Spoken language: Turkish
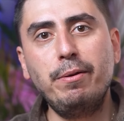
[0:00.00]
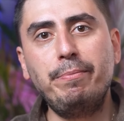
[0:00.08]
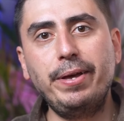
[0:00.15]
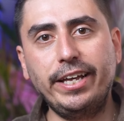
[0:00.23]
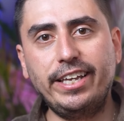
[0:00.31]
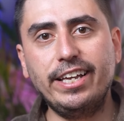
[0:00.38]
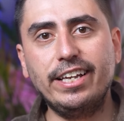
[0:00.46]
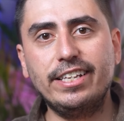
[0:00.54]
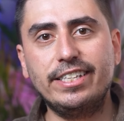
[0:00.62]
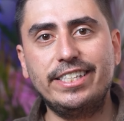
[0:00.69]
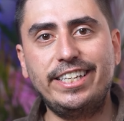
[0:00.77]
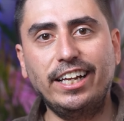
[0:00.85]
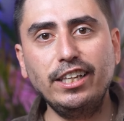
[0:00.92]
Peki
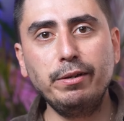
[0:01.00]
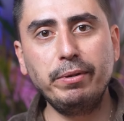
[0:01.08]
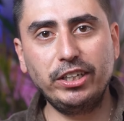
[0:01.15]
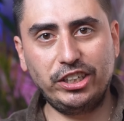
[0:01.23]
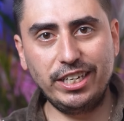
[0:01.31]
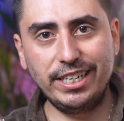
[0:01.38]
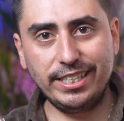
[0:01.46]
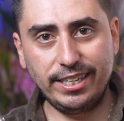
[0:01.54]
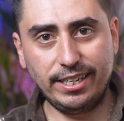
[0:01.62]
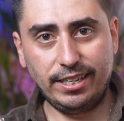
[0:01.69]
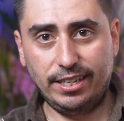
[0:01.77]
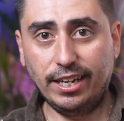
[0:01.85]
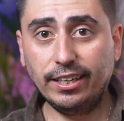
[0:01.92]
zalım
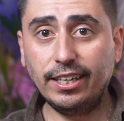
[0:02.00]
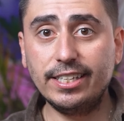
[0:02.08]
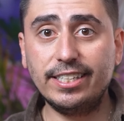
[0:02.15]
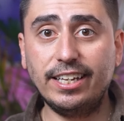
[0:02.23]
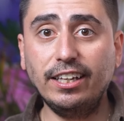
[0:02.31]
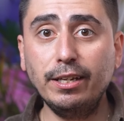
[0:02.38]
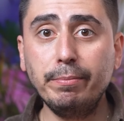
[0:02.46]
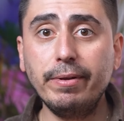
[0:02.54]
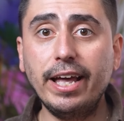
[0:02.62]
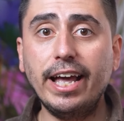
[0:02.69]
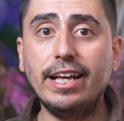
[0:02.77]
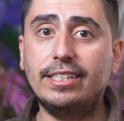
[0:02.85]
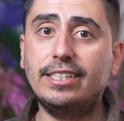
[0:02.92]
eşinizin ya da zalım
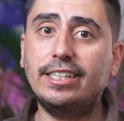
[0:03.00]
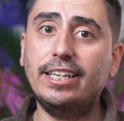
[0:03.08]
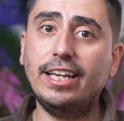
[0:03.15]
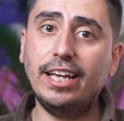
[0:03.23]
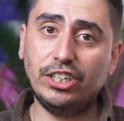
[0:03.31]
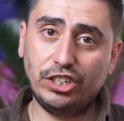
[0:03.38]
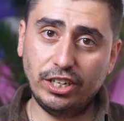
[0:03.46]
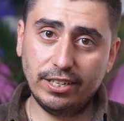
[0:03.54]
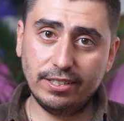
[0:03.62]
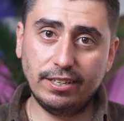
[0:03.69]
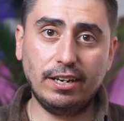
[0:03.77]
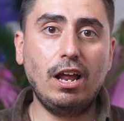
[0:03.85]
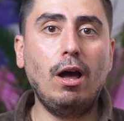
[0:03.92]
eski
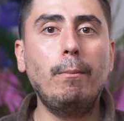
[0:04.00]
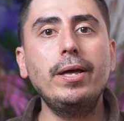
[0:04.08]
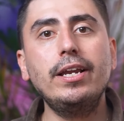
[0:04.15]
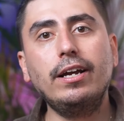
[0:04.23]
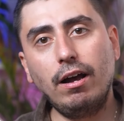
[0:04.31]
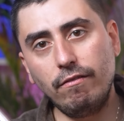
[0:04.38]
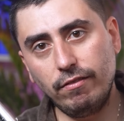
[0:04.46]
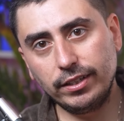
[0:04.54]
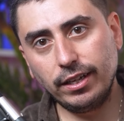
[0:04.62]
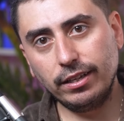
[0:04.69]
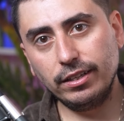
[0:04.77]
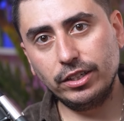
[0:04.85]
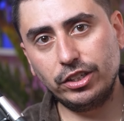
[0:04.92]
eşinizin Amerikan
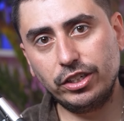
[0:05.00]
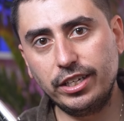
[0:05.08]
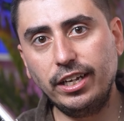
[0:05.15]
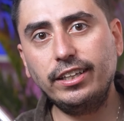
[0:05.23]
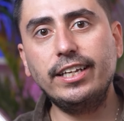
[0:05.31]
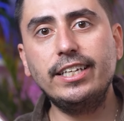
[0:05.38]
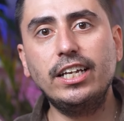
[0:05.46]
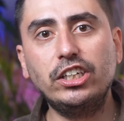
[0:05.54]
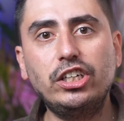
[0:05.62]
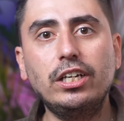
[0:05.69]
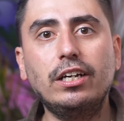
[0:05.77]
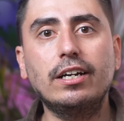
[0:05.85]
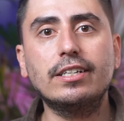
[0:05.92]
vatandaşı ya da
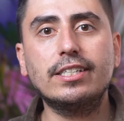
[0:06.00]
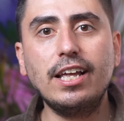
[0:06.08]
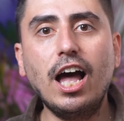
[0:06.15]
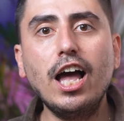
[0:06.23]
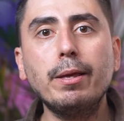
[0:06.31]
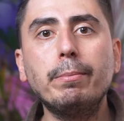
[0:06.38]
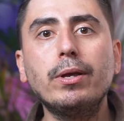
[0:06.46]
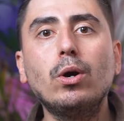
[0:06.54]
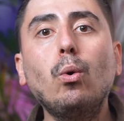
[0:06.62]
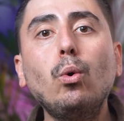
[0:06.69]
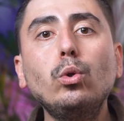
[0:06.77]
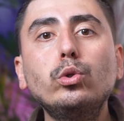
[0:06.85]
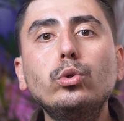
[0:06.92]
yeşil kart sahibi
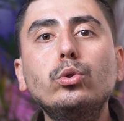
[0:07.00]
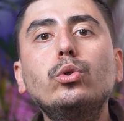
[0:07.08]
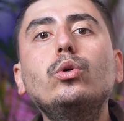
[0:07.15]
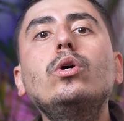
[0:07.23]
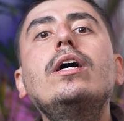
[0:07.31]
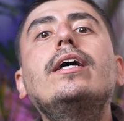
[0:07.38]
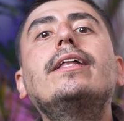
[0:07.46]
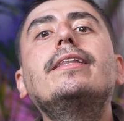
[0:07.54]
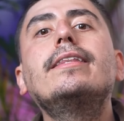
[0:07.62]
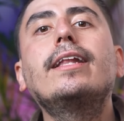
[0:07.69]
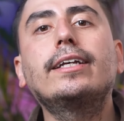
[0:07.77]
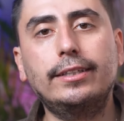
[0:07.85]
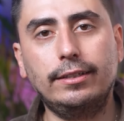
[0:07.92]
olduğunu
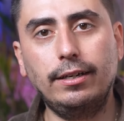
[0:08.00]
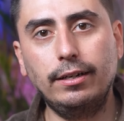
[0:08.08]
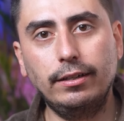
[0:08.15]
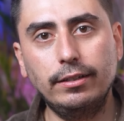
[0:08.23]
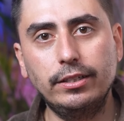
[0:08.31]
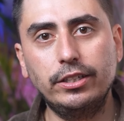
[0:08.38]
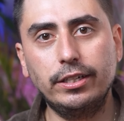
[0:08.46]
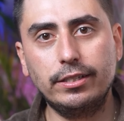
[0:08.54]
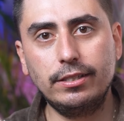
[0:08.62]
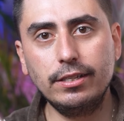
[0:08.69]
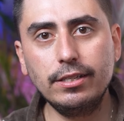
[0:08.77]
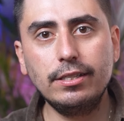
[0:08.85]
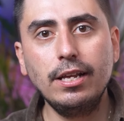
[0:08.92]
nasıl
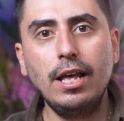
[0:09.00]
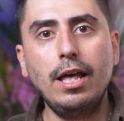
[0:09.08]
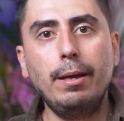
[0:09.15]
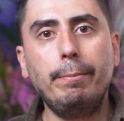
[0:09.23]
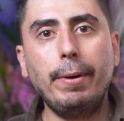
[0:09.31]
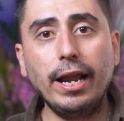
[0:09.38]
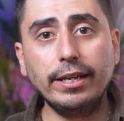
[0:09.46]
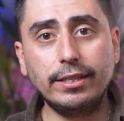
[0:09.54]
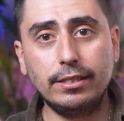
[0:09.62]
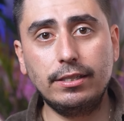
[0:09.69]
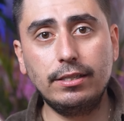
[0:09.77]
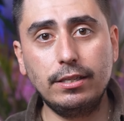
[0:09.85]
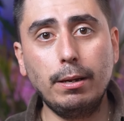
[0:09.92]
kanıtlayacaksınız? belki
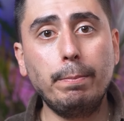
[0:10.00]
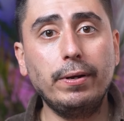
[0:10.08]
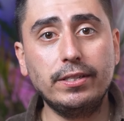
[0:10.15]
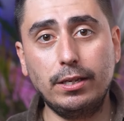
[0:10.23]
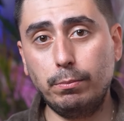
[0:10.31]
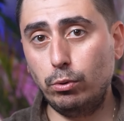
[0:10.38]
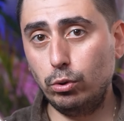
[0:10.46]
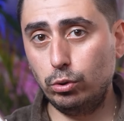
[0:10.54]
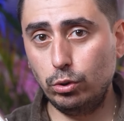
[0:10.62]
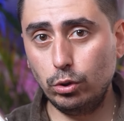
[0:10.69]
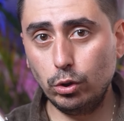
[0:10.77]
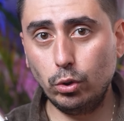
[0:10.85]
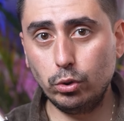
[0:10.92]
size
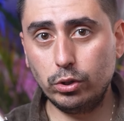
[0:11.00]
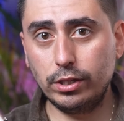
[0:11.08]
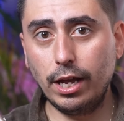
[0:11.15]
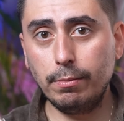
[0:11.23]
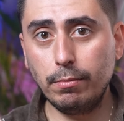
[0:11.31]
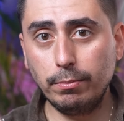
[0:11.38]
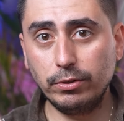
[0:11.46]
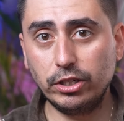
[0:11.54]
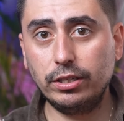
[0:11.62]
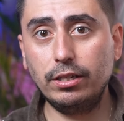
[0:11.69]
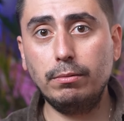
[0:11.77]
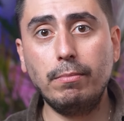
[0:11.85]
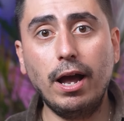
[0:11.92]
pasaportunu
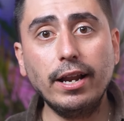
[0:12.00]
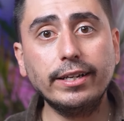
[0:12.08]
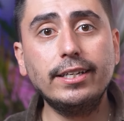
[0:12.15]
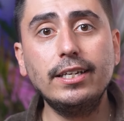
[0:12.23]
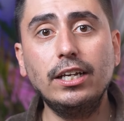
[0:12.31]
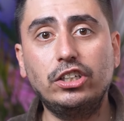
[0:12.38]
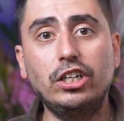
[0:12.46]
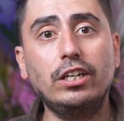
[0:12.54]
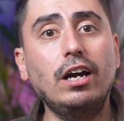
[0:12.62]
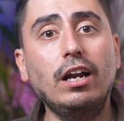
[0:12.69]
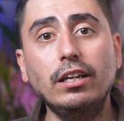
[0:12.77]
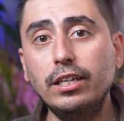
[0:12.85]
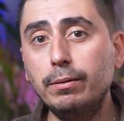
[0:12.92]
göstermemiştir. Belki yeşil
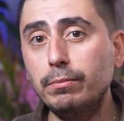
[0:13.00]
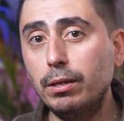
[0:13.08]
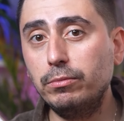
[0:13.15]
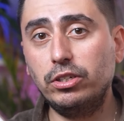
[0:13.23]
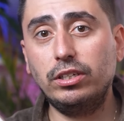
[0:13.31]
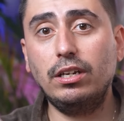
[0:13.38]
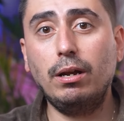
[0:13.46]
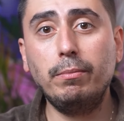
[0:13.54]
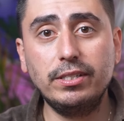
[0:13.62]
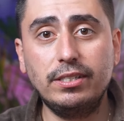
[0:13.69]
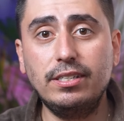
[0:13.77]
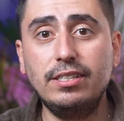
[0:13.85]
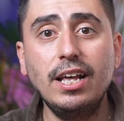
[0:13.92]
kartlıyım demiştir
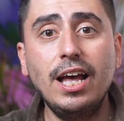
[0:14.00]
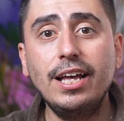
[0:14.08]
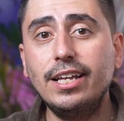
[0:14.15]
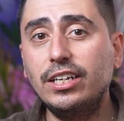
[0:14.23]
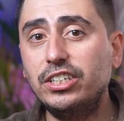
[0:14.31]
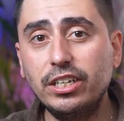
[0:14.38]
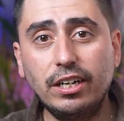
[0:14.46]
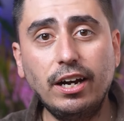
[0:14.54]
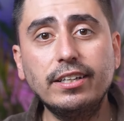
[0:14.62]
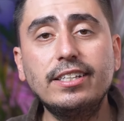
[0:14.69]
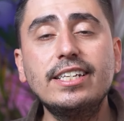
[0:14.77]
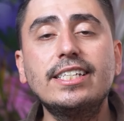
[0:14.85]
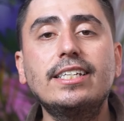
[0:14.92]
ama siz yeşil
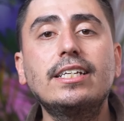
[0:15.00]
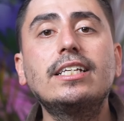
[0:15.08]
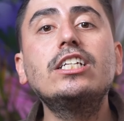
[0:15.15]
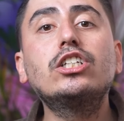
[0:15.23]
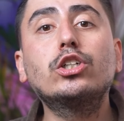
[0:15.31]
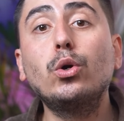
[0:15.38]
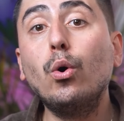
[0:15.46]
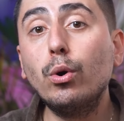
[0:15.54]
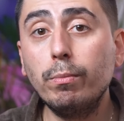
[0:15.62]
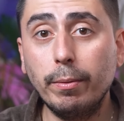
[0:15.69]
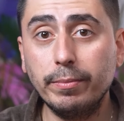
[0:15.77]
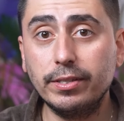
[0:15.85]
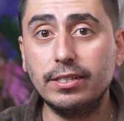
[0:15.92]
kartınızı hiç
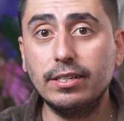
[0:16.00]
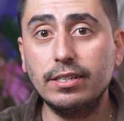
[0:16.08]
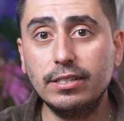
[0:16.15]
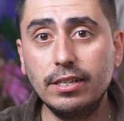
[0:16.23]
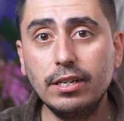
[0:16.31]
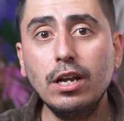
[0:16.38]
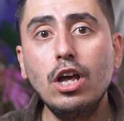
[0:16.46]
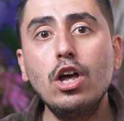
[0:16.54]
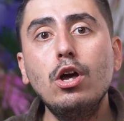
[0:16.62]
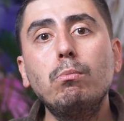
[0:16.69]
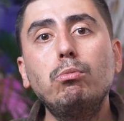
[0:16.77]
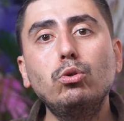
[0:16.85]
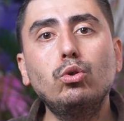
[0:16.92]
görmemişsinizdir.
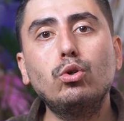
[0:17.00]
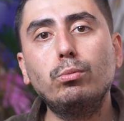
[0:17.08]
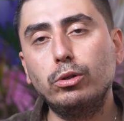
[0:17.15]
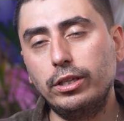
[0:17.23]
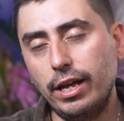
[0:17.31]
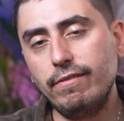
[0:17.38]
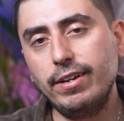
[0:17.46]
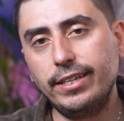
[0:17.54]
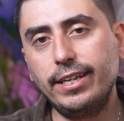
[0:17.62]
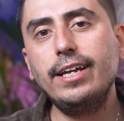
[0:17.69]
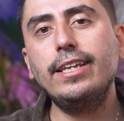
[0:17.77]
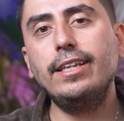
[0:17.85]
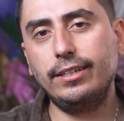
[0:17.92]
Bu durumu
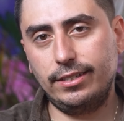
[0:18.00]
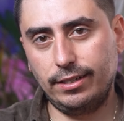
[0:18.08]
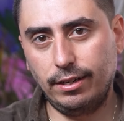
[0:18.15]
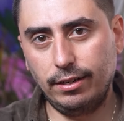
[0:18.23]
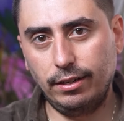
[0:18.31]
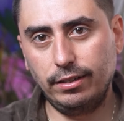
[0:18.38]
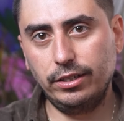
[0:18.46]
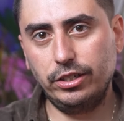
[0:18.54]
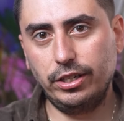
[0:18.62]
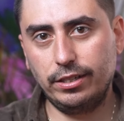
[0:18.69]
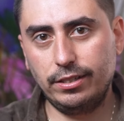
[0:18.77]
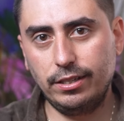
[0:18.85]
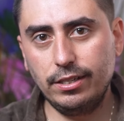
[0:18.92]
devlete nasıl
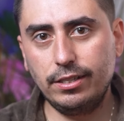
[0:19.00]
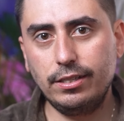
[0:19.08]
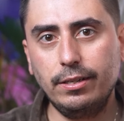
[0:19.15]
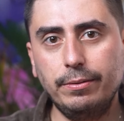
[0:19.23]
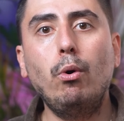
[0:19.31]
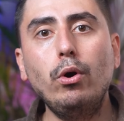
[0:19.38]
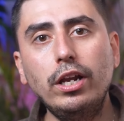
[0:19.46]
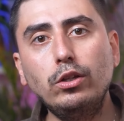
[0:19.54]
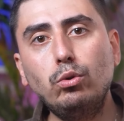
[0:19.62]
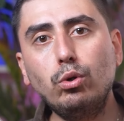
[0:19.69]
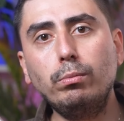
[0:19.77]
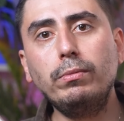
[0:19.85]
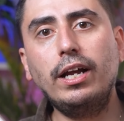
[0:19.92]
kanıtlayacaksınız? Böyle
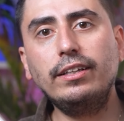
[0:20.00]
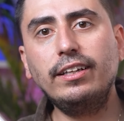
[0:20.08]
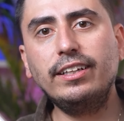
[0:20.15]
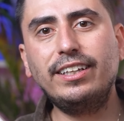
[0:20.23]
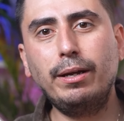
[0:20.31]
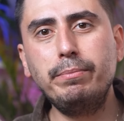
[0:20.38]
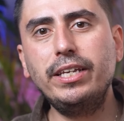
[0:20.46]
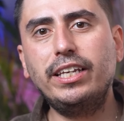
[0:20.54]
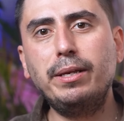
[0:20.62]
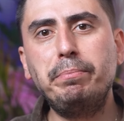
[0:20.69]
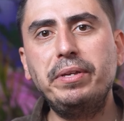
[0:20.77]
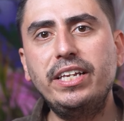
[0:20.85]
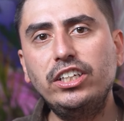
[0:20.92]
durumlarda tabii
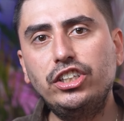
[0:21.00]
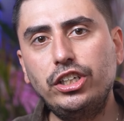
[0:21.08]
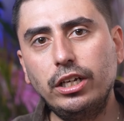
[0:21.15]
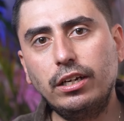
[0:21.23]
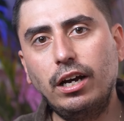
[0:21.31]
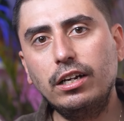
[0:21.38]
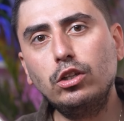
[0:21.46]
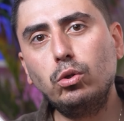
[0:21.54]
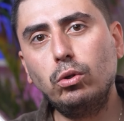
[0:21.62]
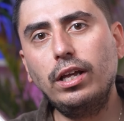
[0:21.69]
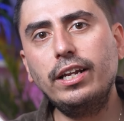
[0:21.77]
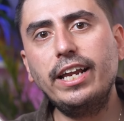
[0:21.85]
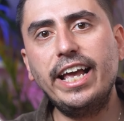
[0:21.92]
ki birincil kanıt
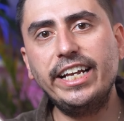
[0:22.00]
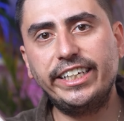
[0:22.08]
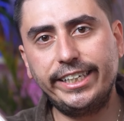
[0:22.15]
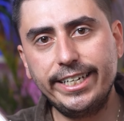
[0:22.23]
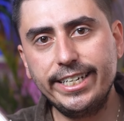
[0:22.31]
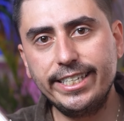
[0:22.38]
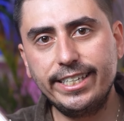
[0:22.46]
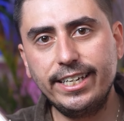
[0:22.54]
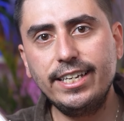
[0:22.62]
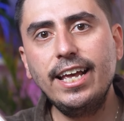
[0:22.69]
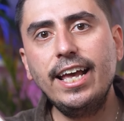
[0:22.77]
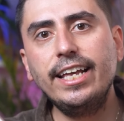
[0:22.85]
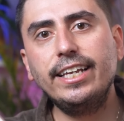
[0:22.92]
olan
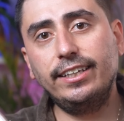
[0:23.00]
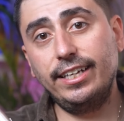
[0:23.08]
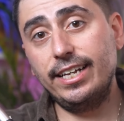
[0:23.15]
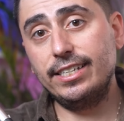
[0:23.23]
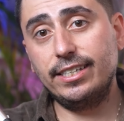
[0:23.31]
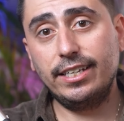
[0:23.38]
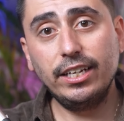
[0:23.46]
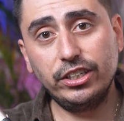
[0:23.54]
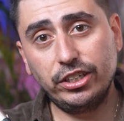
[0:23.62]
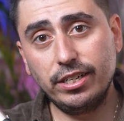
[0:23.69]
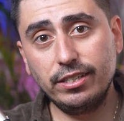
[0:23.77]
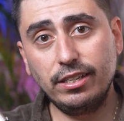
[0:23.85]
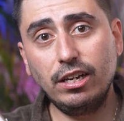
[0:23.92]
eşinizin ya da eski
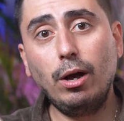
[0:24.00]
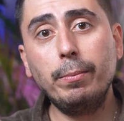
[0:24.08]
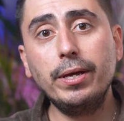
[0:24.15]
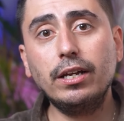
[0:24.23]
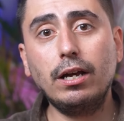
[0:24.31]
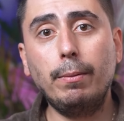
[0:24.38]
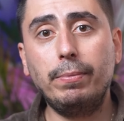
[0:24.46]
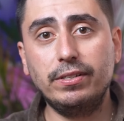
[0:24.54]
eşinizin Amerikan